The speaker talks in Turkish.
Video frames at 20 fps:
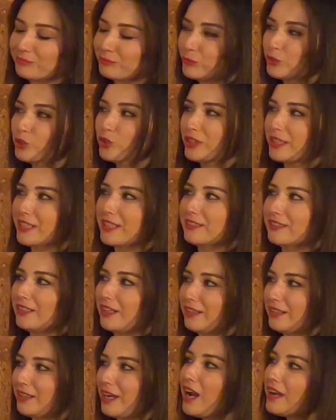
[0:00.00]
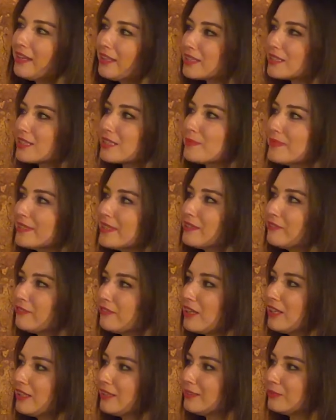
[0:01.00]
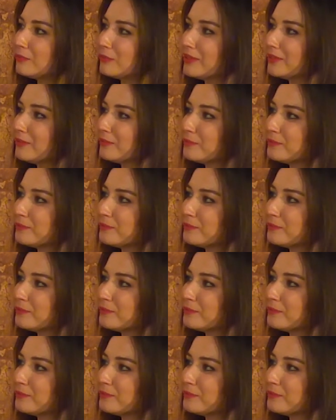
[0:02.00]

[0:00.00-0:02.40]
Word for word: bugüne kadar ahlaksız bir teklif aldın mı?